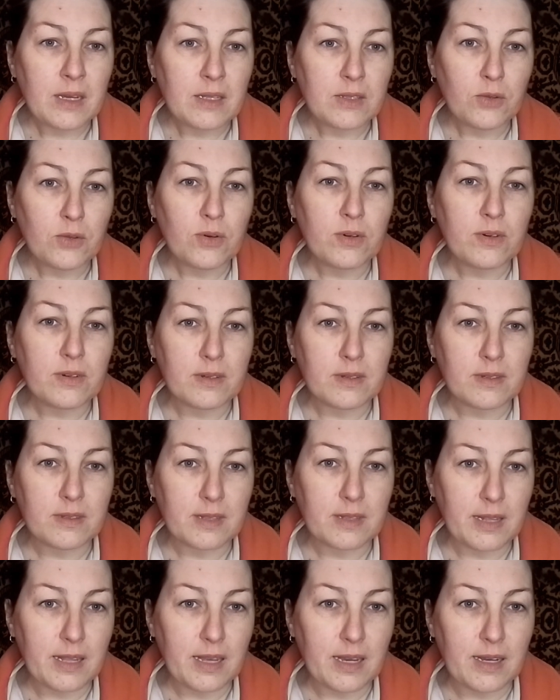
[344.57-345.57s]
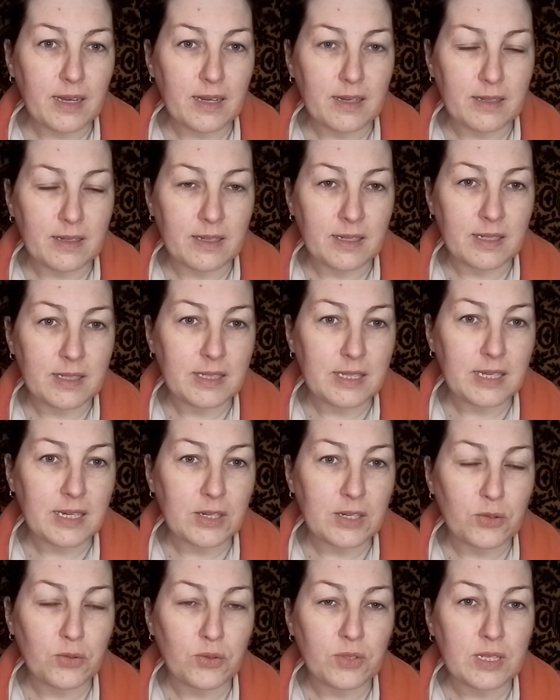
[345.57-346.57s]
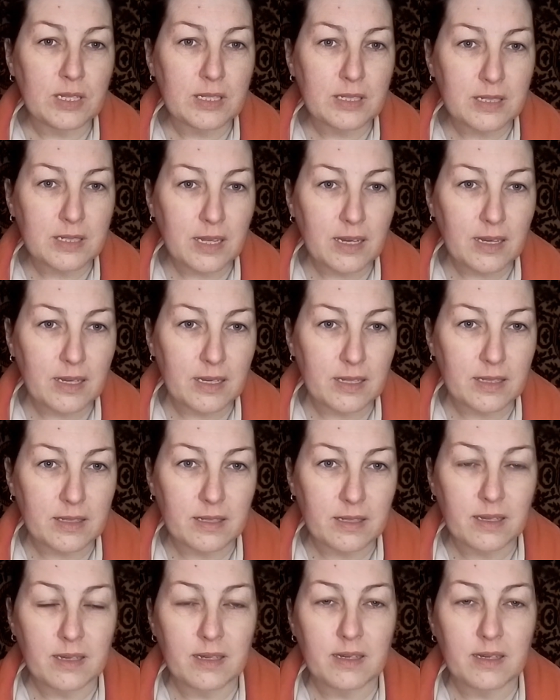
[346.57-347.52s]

Но для тех, кто не знает,